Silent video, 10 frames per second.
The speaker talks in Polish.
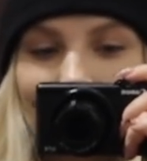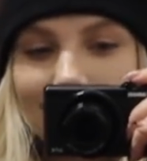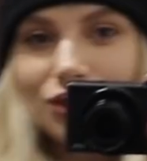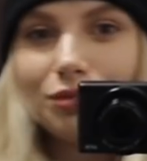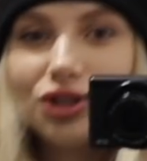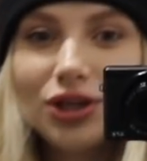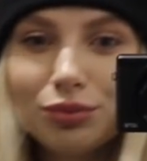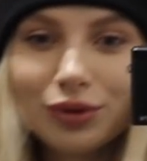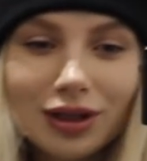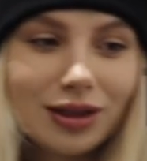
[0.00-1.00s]
Będzie mi
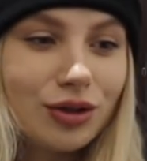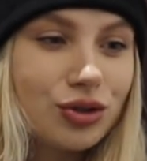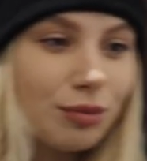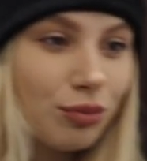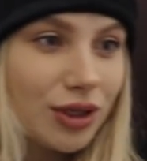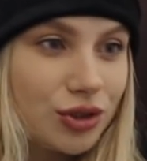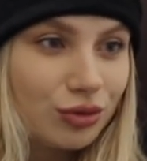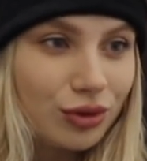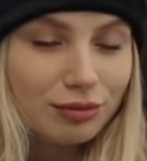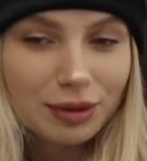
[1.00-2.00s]
ciepło, dlatego że płaszcz,
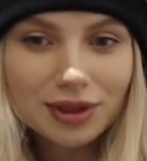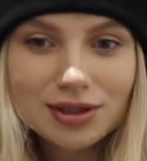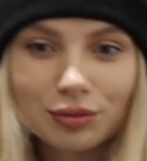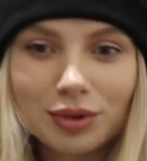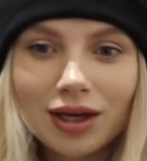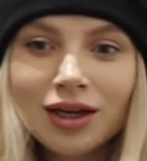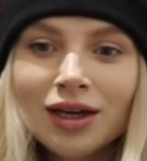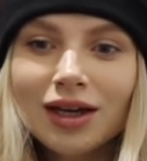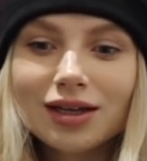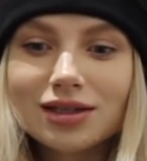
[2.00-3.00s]
który mam na sobie
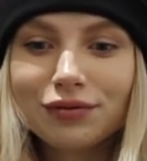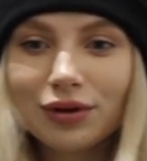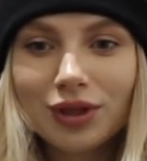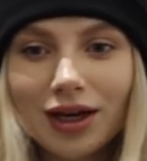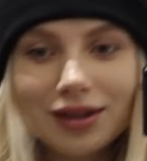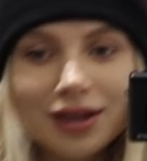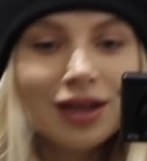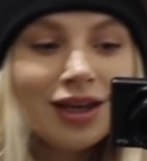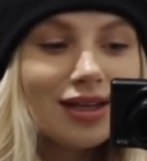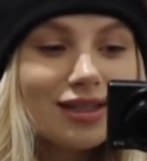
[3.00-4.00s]
jest wełniany.
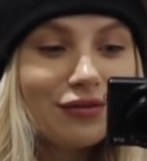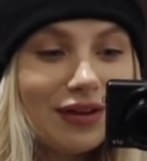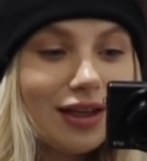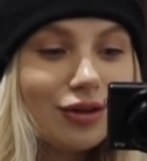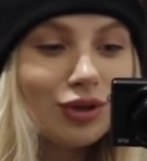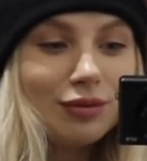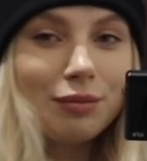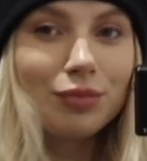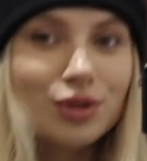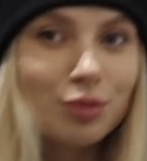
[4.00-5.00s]
Sweter, który
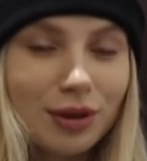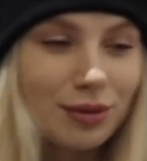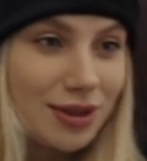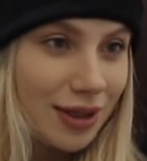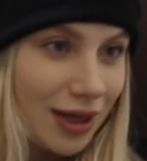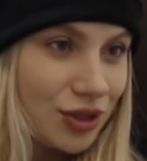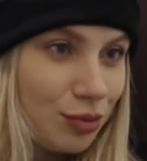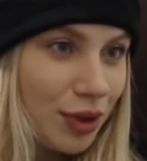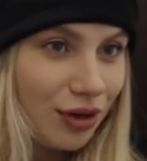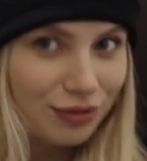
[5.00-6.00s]
mam pod spodem jest
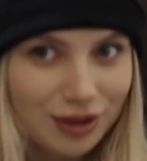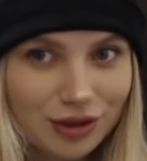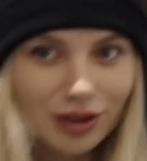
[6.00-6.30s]
kaszmirowy, do